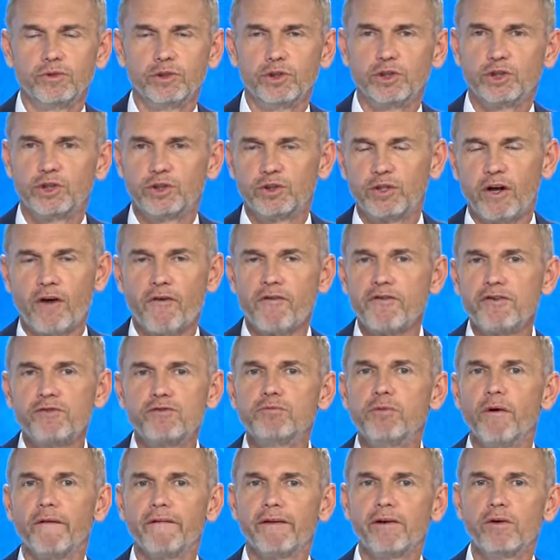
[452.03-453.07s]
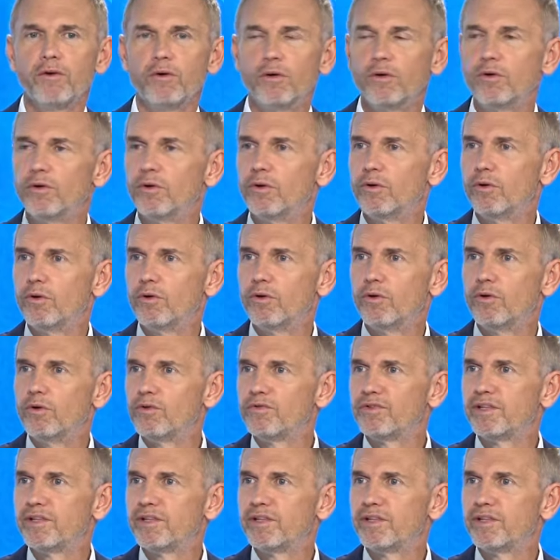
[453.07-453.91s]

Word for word: J'ai envie de vous demander le,